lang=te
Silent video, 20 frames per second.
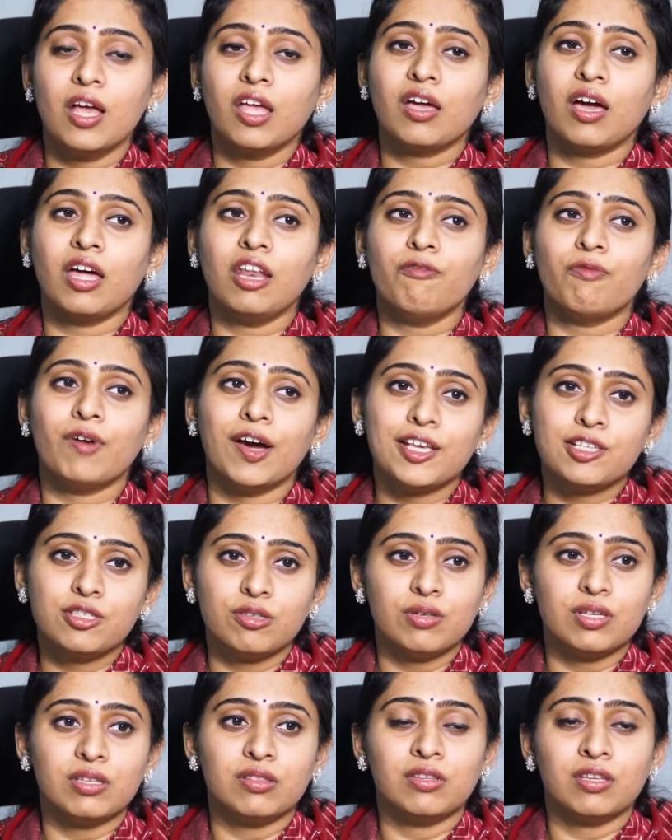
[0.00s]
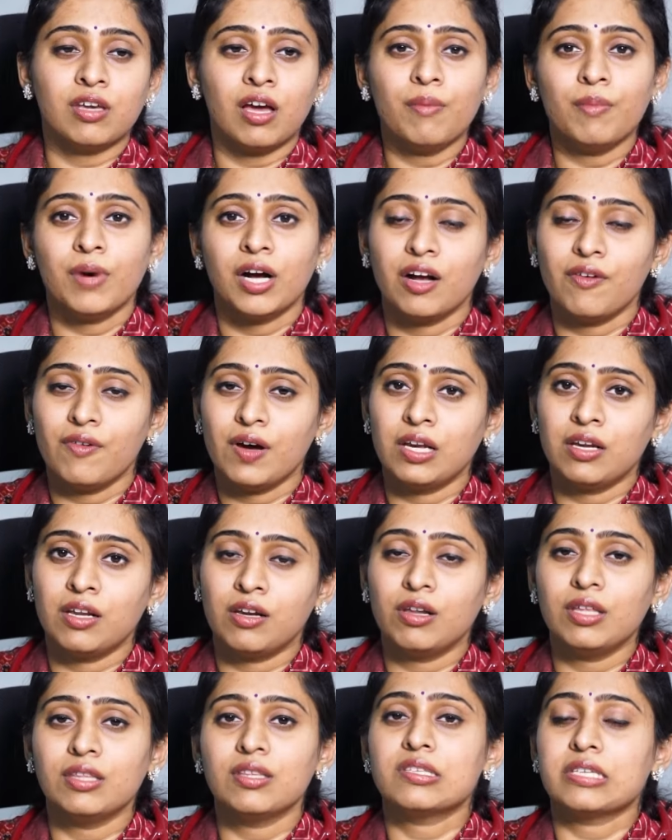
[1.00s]
కానీ వయసు రీత్యా
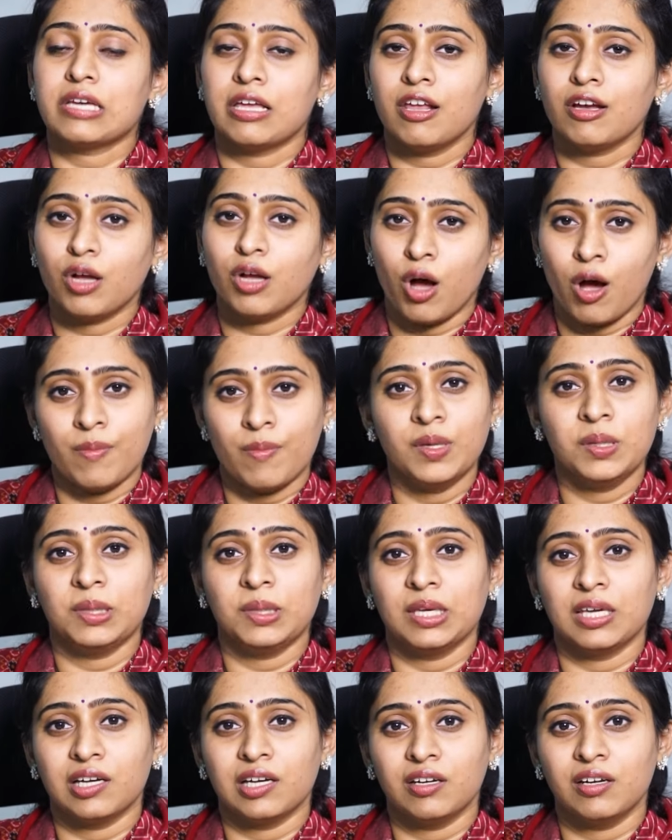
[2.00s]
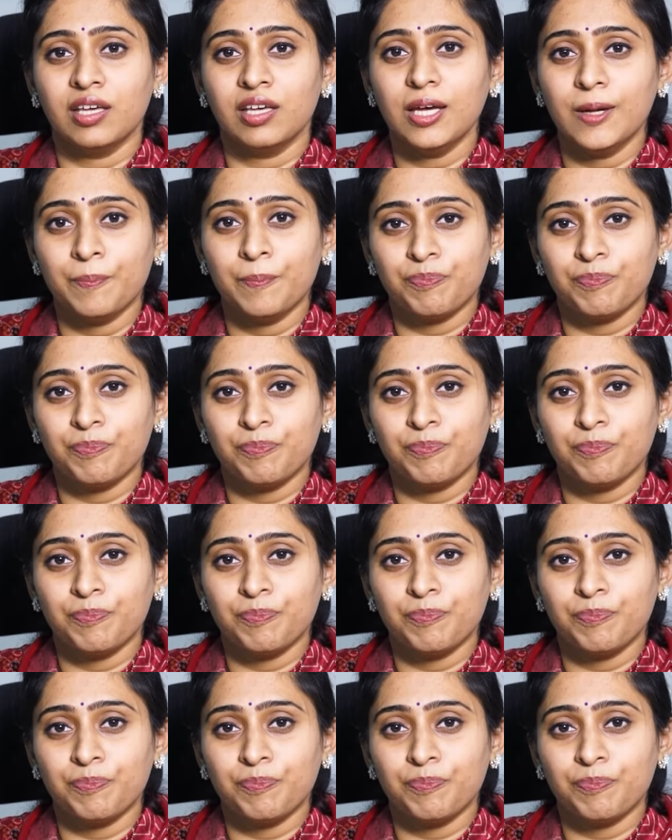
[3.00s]
మగవాళ్ళల్లో ఇది చాలా కామన్ థింగ్ అండి